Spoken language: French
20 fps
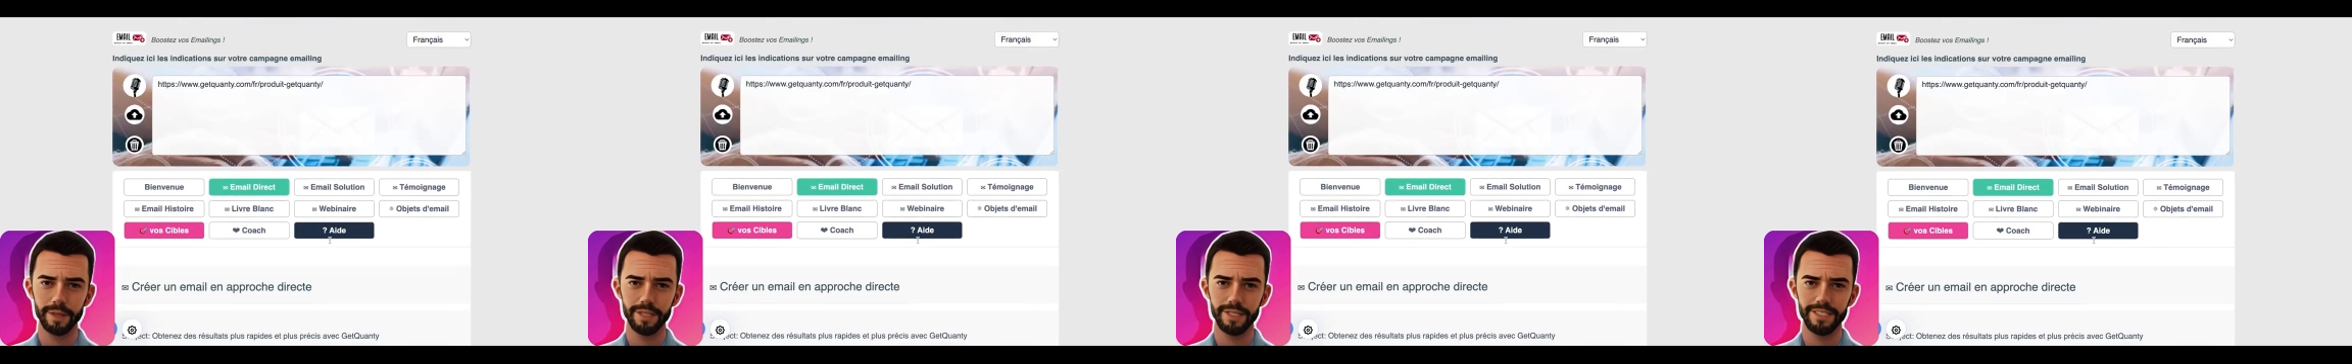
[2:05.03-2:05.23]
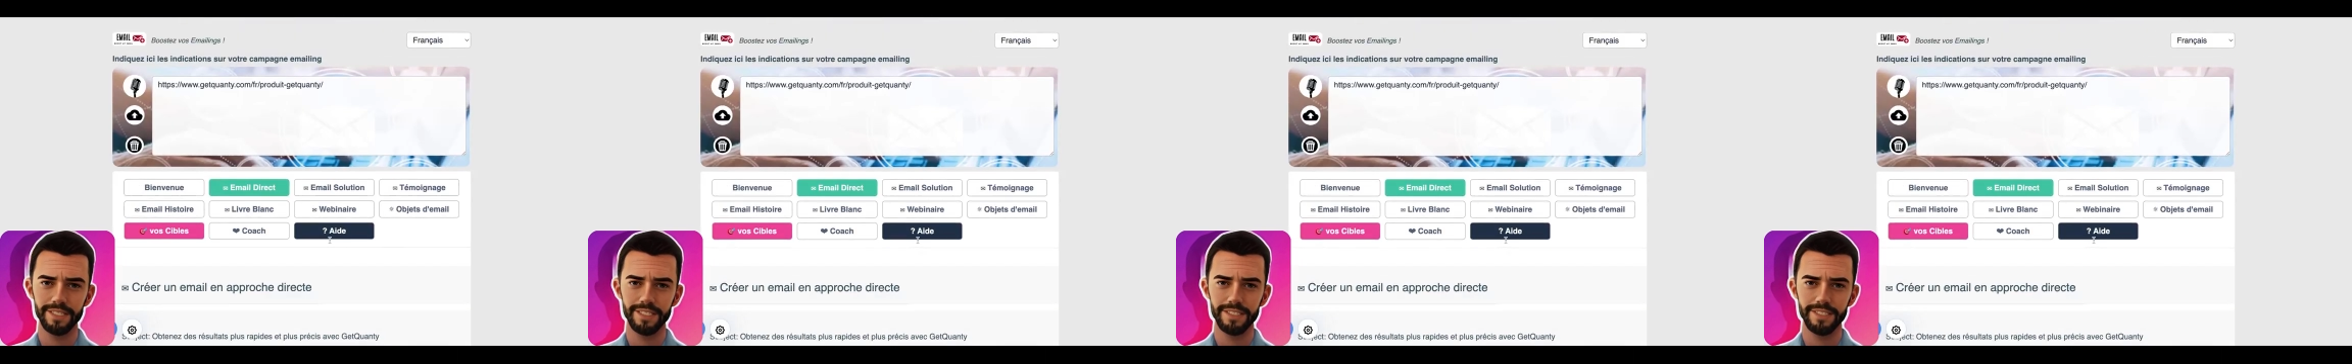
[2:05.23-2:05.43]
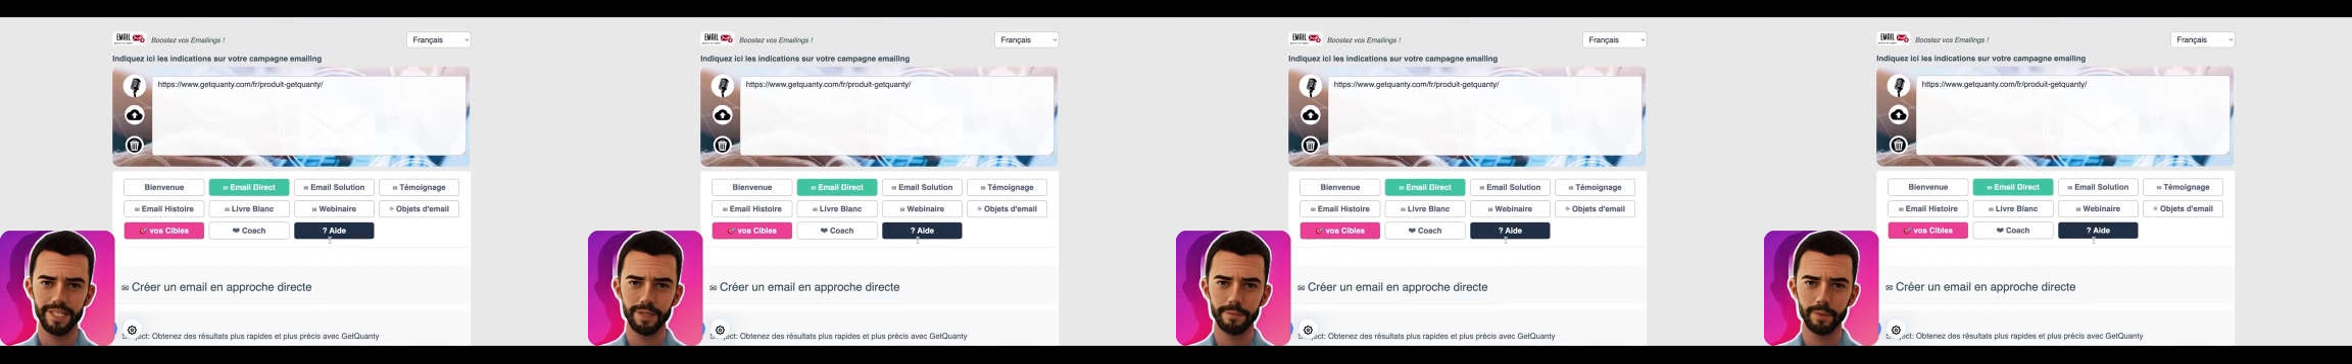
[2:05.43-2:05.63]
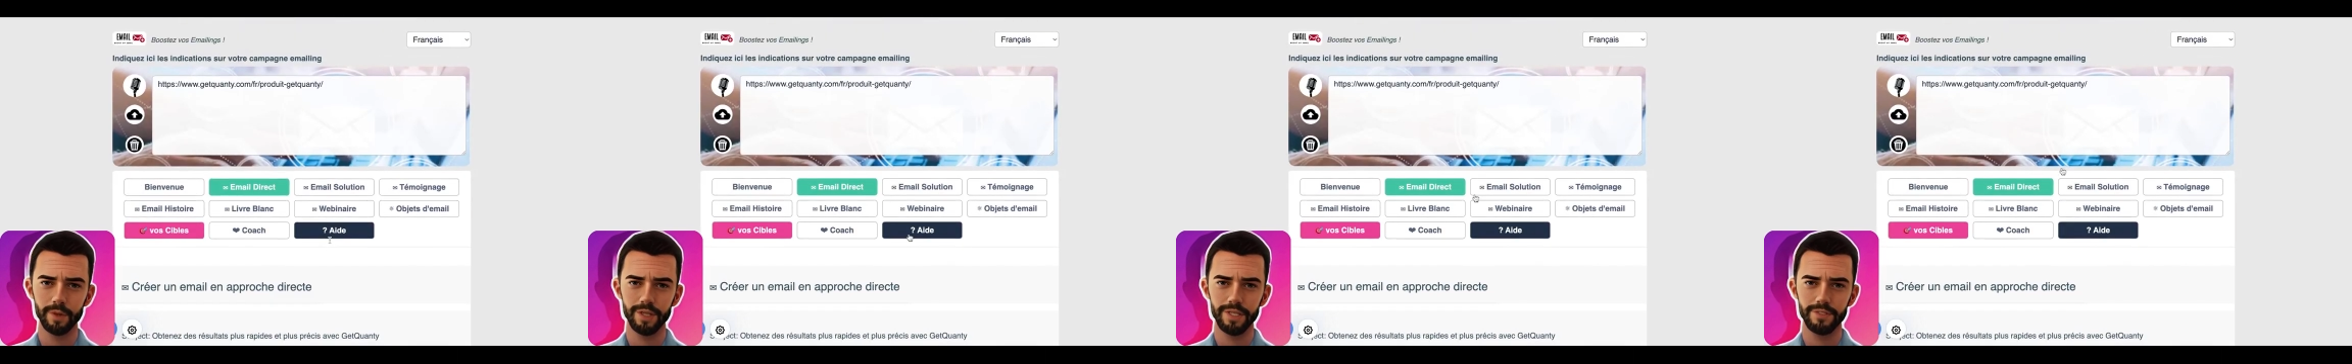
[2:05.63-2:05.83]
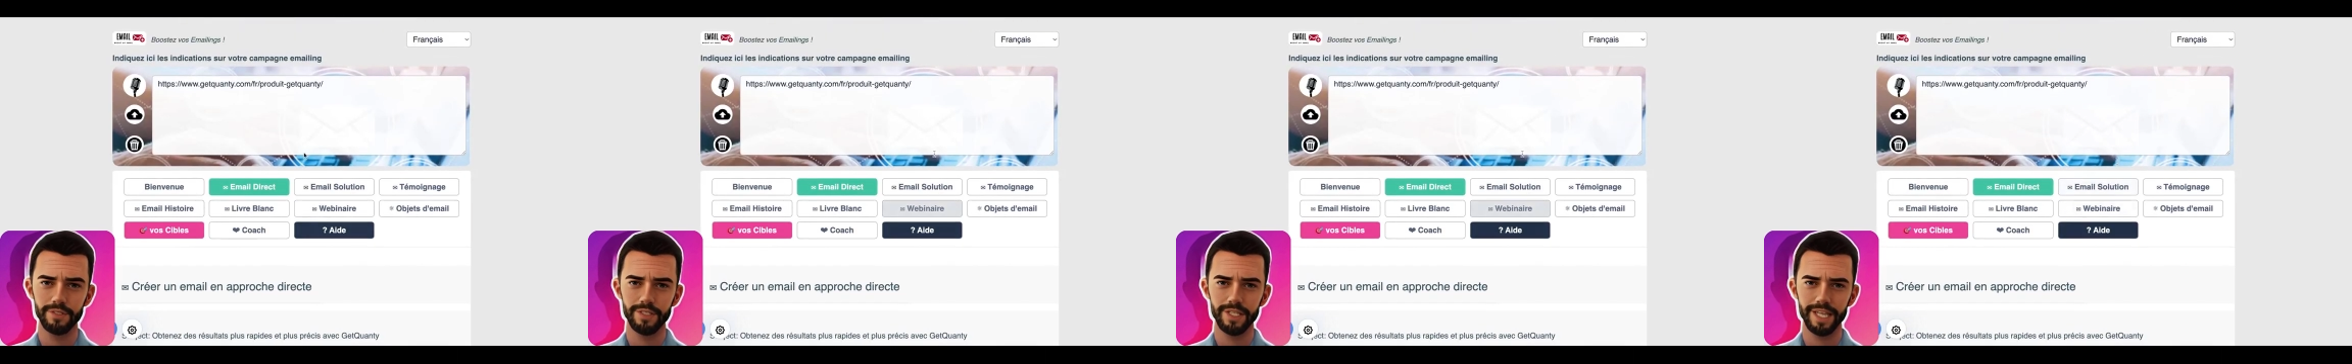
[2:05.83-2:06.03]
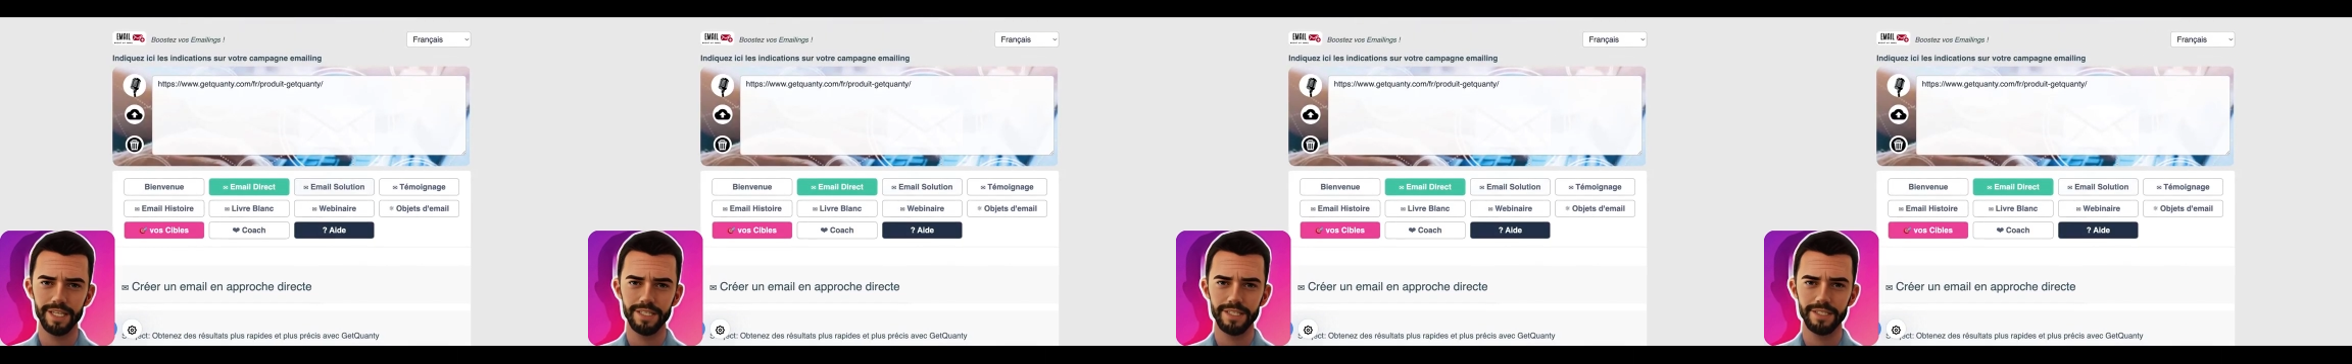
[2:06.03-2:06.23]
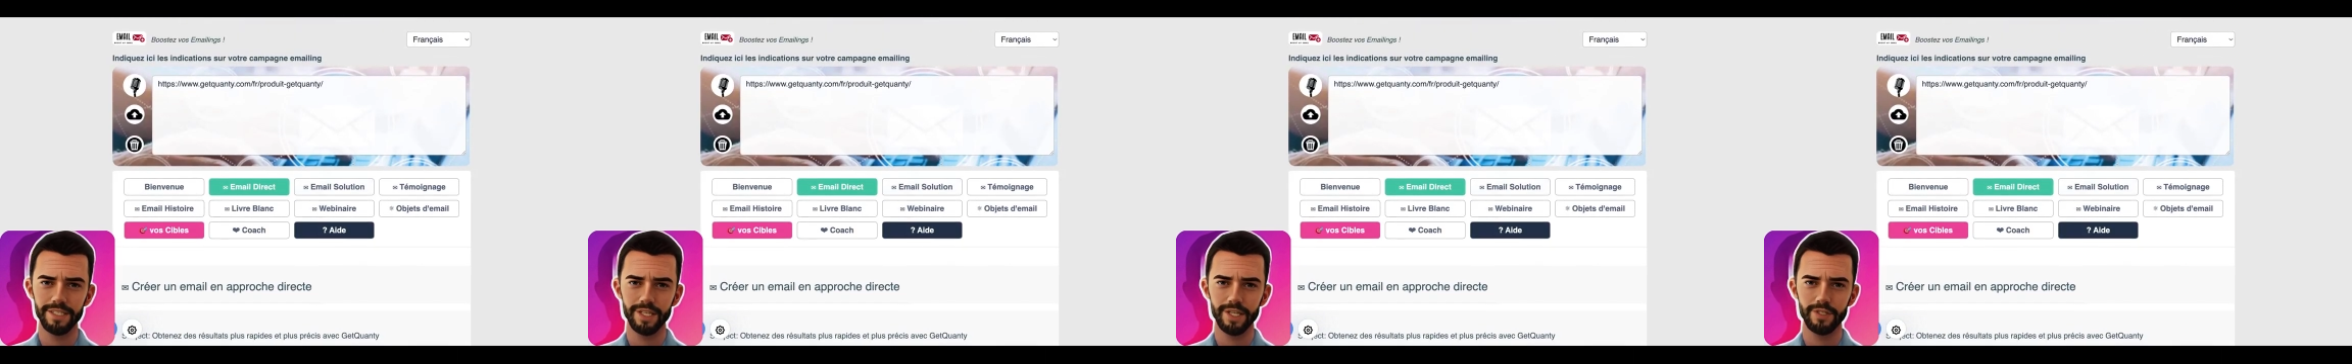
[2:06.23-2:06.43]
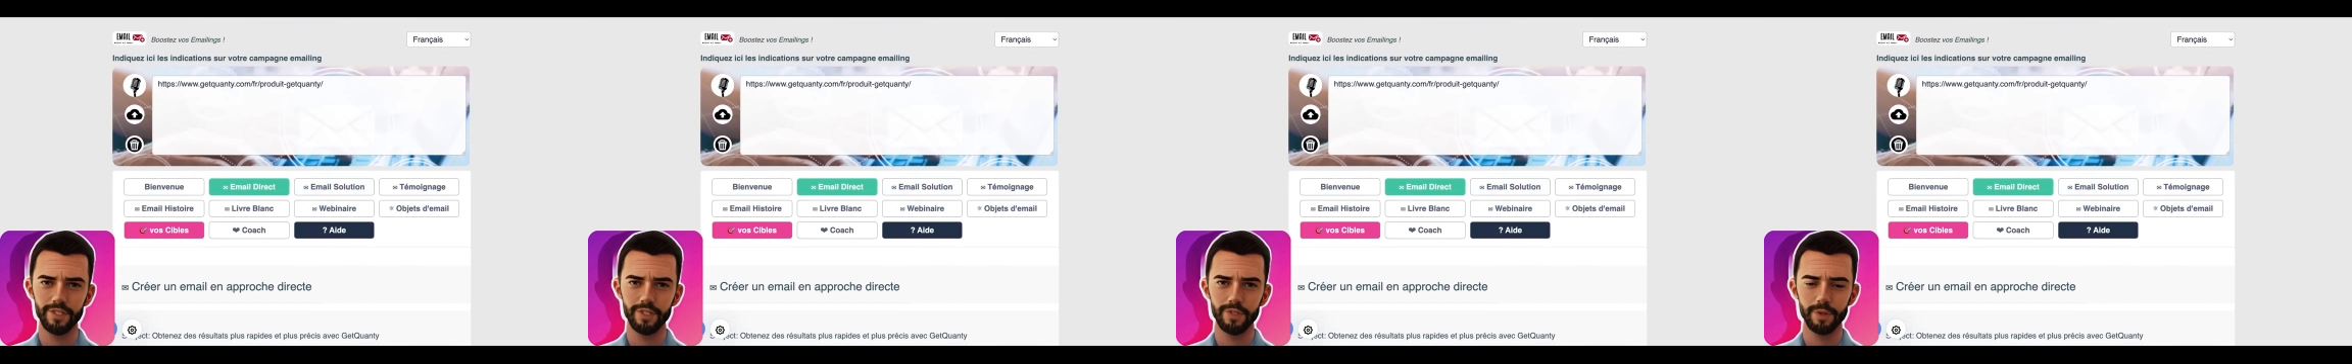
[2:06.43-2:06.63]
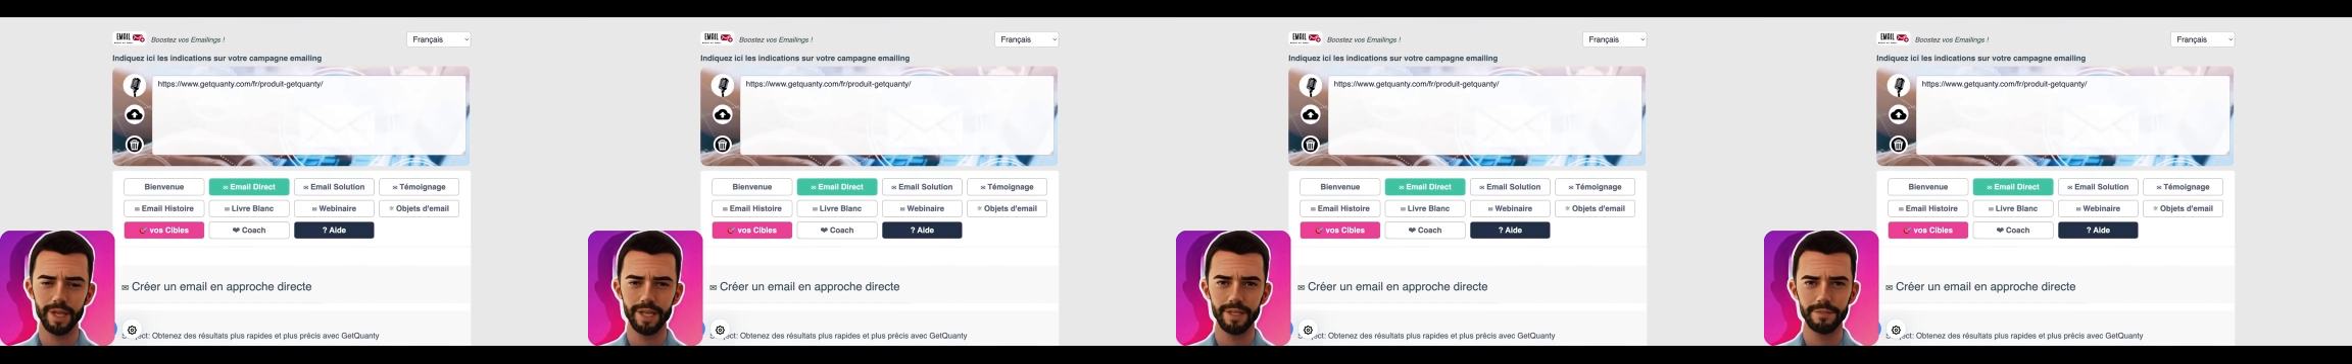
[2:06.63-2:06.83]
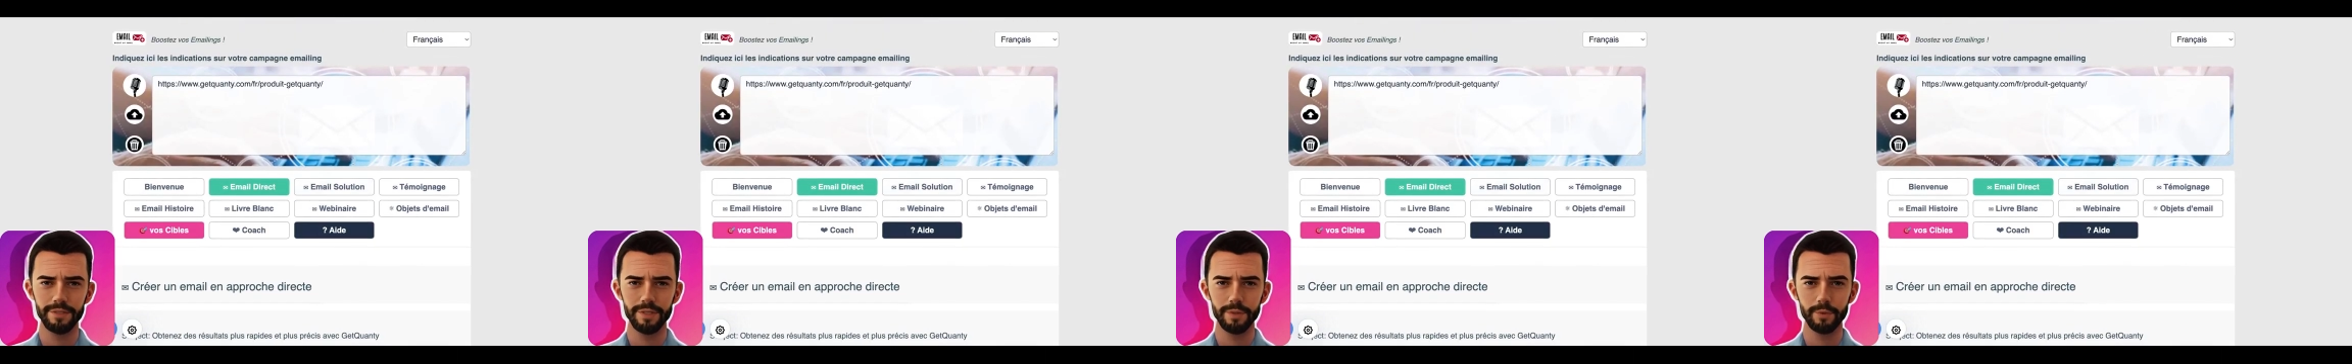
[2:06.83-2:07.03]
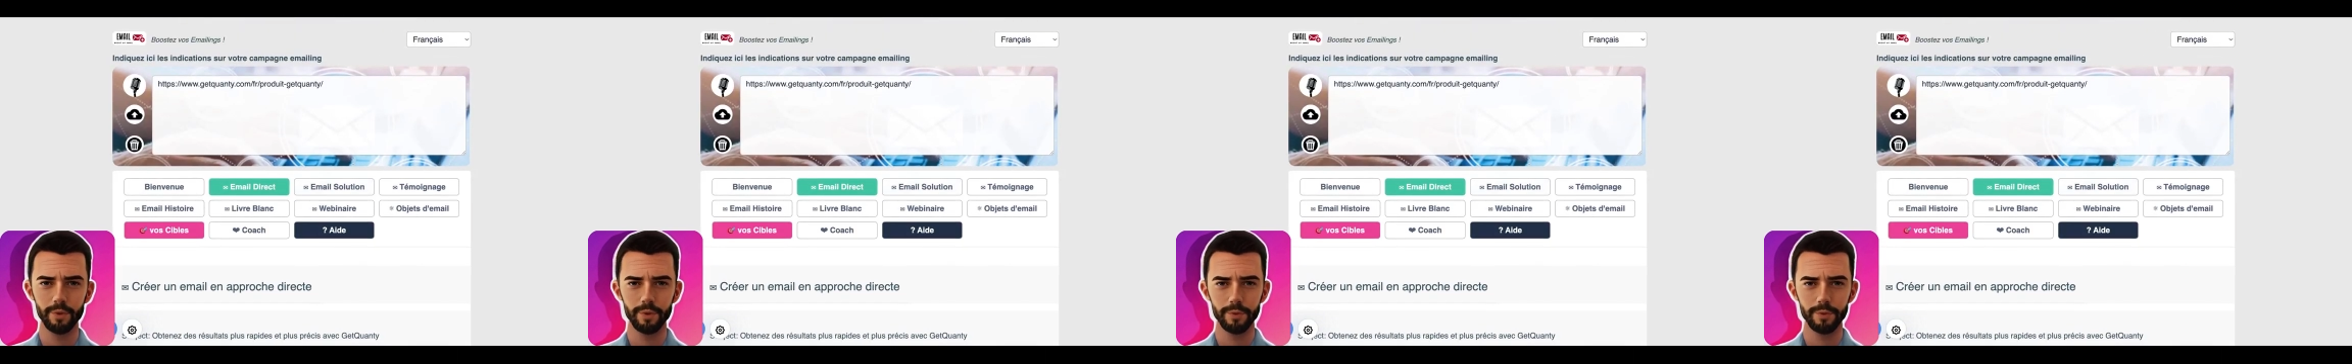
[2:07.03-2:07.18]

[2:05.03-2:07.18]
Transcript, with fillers: pas nécessairement une finalité en soi,